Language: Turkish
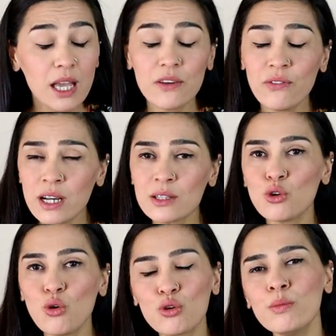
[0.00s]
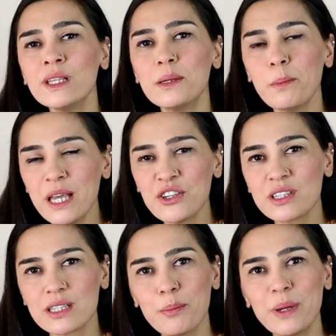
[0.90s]
E, fakat o okumadığım
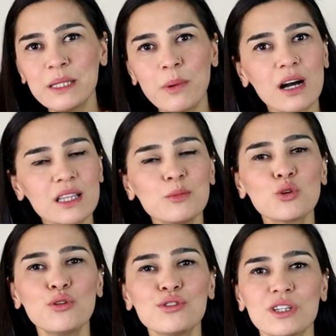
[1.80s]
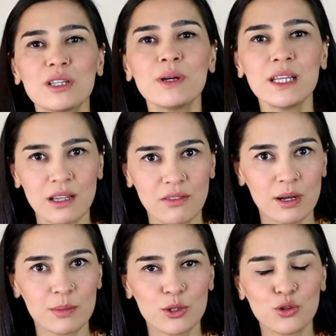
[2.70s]
5 kitap benim aklımı kurcalamaya
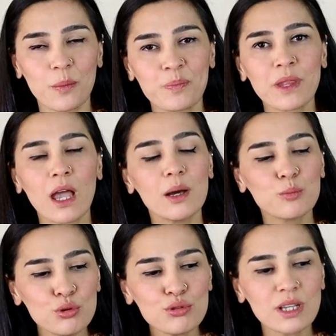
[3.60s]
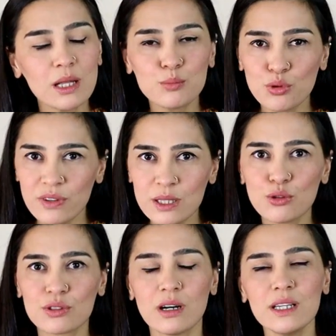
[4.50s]
devam ediyor. Bu yüzden bu
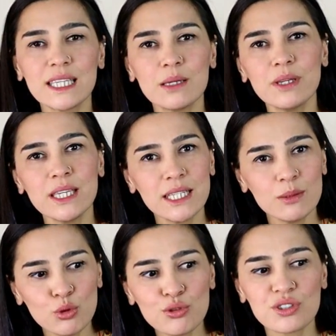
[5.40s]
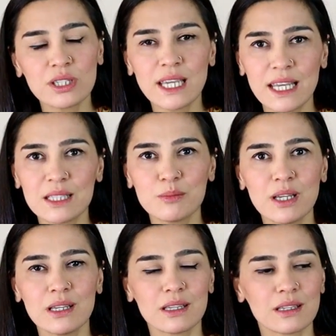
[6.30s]
videoda 2023 için
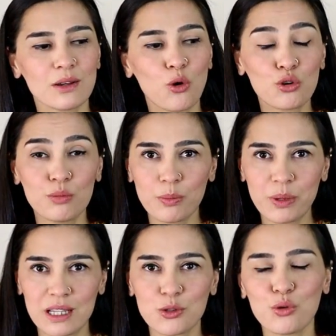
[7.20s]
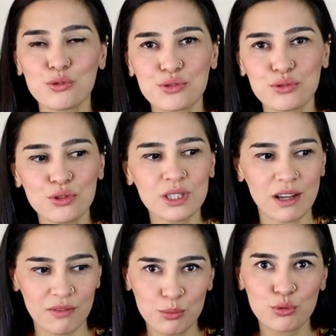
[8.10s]
kendime okuma planı
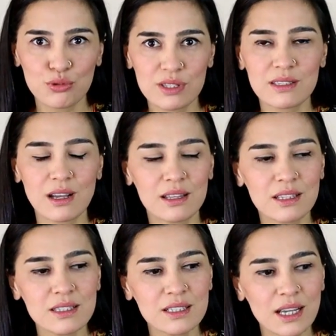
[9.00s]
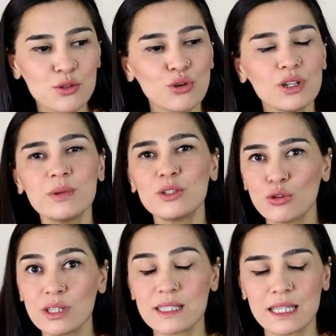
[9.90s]
oluştururken ve bunu size anlatırken şöyle bir
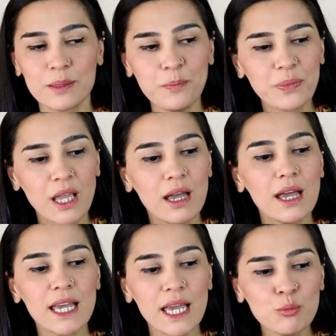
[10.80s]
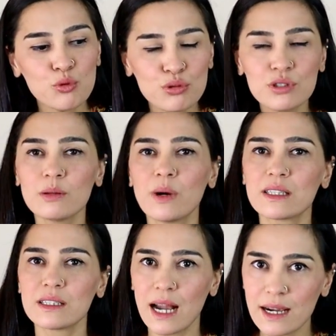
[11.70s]
yol izledim. Hem uzun
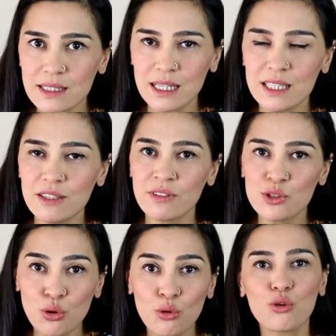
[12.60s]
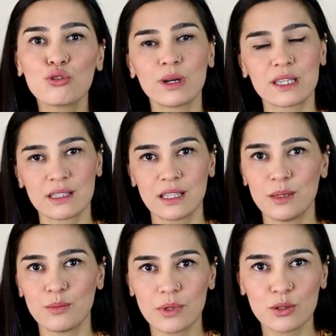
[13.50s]
zamandır ertelediğim ve çok okumak
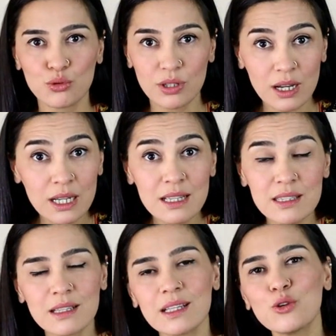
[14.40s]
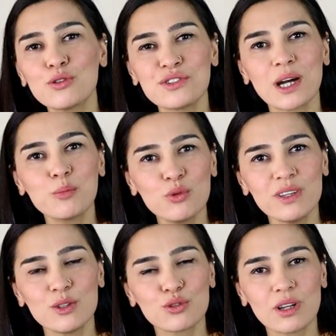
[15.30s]
istediğim dünya klasikleri olacak
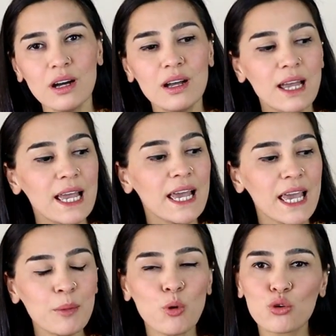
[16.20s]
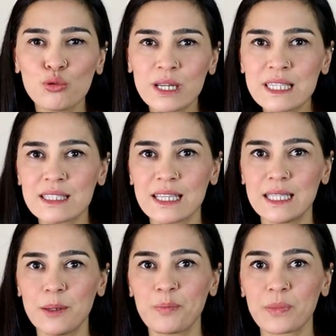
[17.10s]
bu videoda. Hem okumak
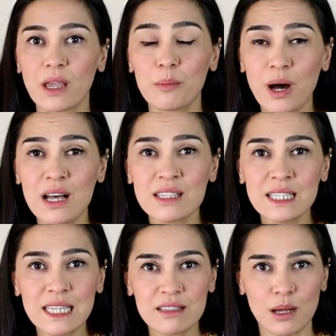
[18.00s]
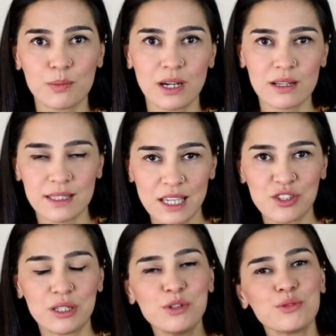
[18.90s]
istediğim bazı kitaplar,
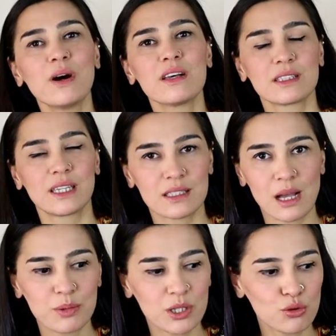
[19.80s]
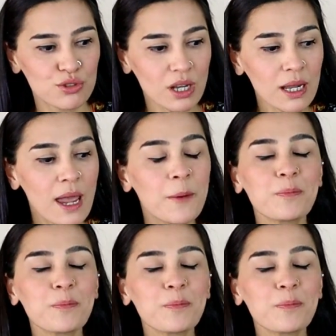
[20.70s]
seçilmiş bazı kitaplar olacak.